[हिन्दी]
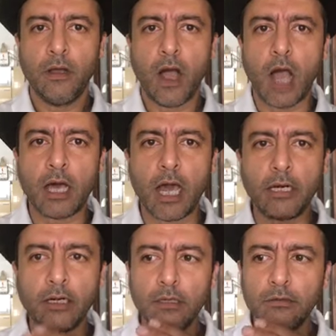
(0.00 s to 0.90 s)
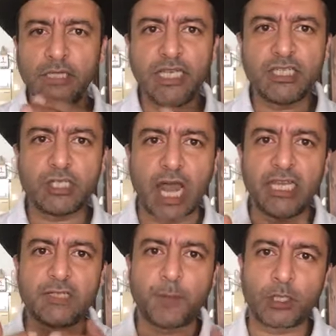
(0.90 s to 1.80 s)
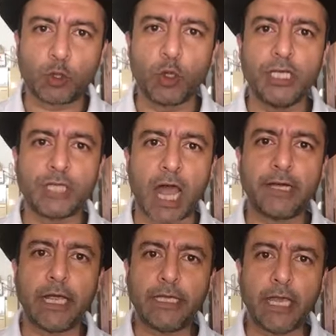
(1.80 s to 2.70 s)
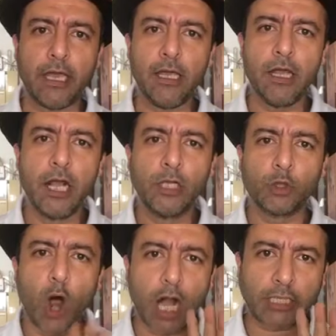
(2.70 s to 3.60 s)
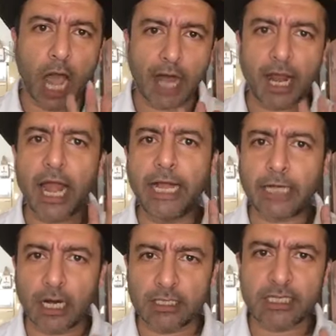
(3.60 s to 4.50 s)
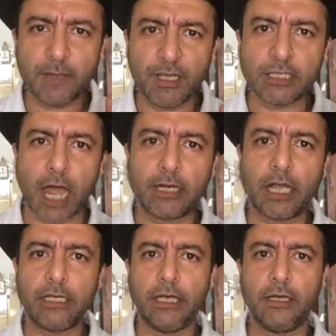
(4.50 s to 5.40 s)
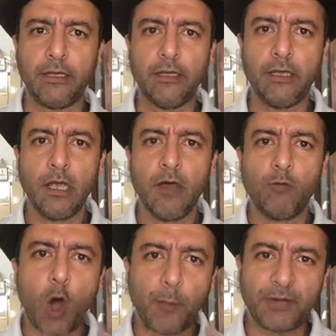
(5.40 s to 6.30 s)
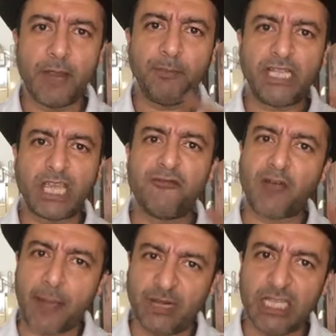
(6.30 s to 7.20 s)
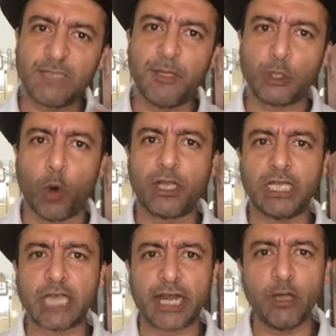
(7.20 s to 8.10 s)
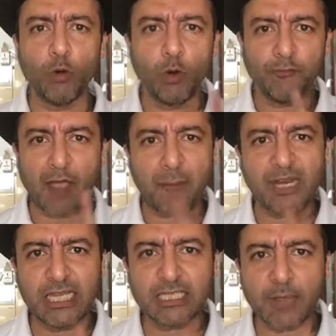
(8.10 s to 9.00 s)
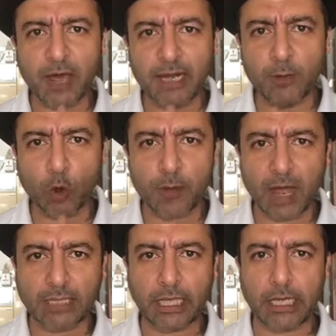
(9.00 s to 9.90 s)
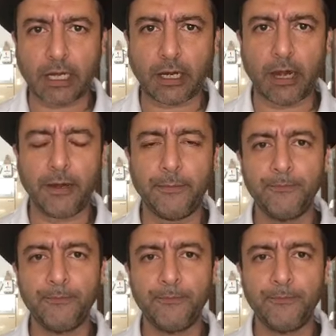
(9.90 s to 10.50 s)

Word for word: अगर 30-40 बच्चों की जान गई है तो 18 एडल्ट्स की भी जान गई है वो अपने पीछे फैमिलीज भी छोड़ के जा रहे हैं उन फैमिलीज के बारे में कोई बात नहीं कर रहा है